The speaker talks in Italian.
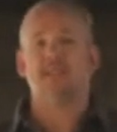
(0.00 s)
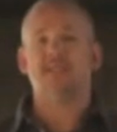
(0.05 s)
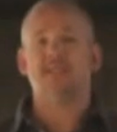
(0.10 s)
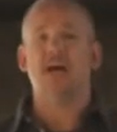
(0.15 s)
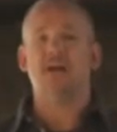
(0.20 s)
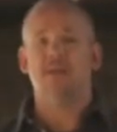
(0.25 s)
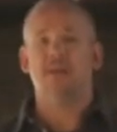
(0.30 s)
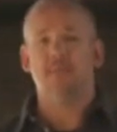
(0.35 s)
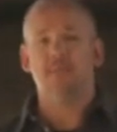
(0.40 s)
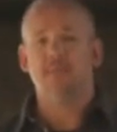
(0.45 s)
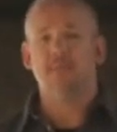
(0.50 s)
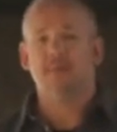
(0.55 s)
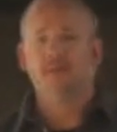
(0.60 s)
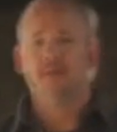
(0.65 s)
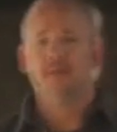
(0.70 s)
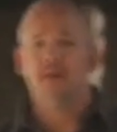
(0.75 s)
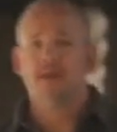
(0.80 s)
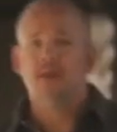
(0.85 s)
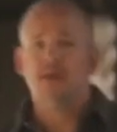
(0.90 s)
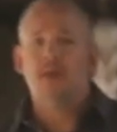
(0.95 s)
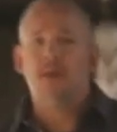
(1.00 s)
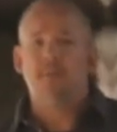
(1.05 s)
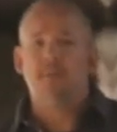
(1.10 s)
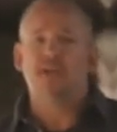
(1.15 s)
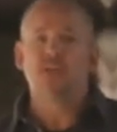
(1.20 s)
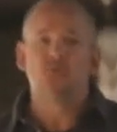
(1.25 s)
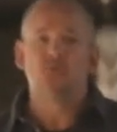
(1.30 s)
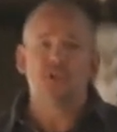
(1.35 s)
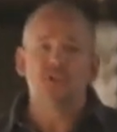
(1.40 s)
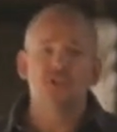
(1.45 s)
storia,
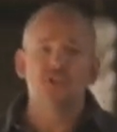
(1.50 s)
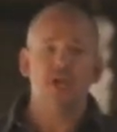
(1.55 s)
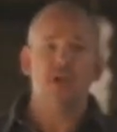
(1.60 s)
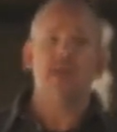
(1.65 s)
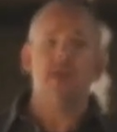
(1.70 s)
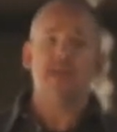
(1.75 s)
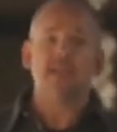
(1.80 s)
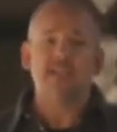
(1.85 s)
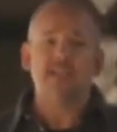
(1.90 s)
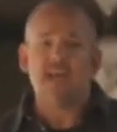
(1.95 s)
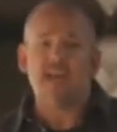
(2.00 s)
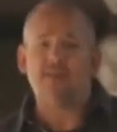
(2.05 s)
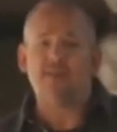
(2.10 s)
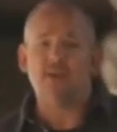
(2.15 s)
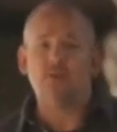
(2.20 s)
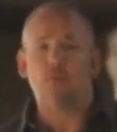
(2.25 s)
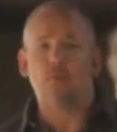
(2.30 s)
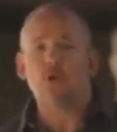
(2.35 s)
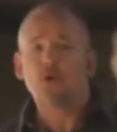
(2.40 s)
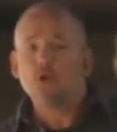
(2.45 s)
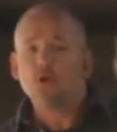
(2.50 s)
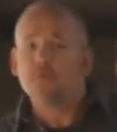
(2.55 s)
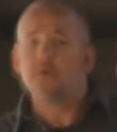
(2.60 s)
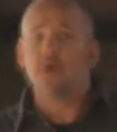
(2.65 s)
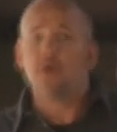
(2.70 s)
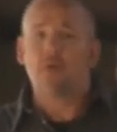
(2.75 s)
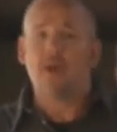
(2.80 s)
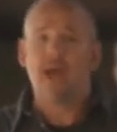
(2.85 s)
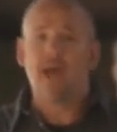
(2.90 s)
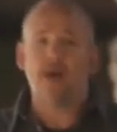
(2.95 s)
perché proprio mentre Jerry e
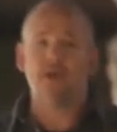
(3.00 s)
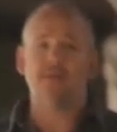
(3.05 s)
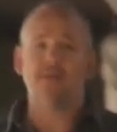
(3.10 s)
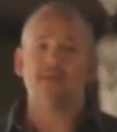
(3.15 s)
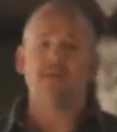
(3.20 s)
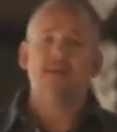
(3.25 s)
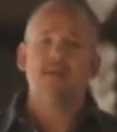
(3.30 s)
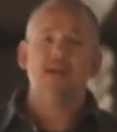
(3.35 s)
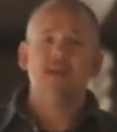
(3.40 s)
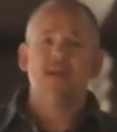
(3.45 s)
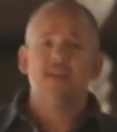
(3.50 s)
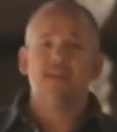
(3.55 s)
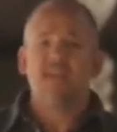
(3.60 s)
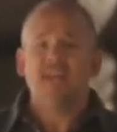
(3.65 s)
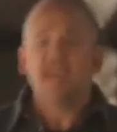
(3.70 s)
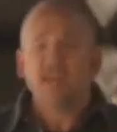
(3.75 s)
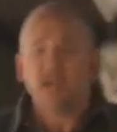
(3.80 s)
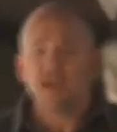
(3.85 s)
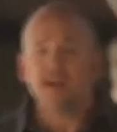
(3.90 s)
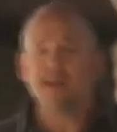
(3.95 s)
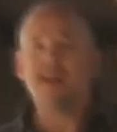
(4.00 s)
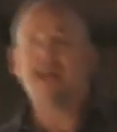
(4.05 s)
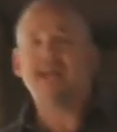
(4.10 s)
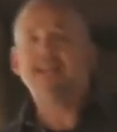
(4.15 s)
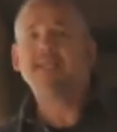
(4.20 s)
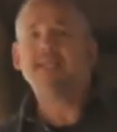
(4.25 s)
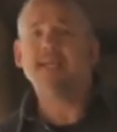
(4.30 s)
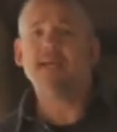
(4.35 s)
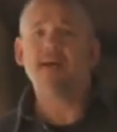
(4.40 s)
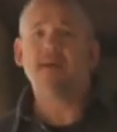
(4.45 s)
David bighellonavano,
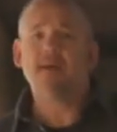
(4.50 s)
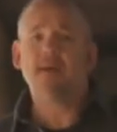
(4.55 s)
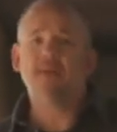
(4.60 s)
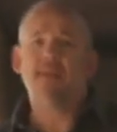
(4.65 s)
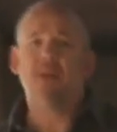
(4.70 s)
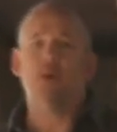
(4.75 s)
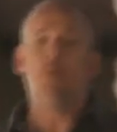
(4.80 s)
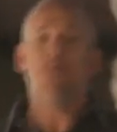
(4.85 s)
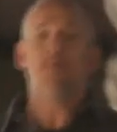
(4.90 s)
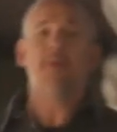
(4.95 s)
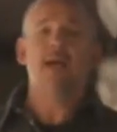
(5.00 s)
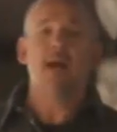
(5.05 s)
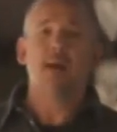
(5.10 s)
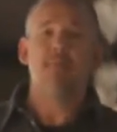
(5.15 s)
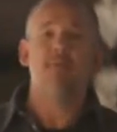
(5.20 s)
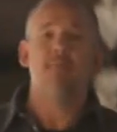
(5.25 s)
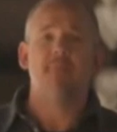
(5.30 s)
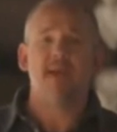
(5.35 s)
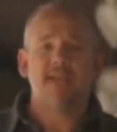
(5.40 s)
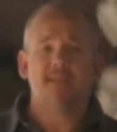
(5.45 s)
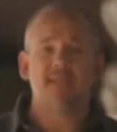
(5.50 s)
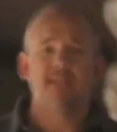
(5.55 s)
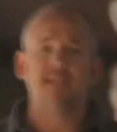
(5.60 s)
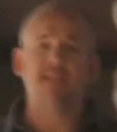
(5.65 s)
ebbero l'idea da cui nacque uno dei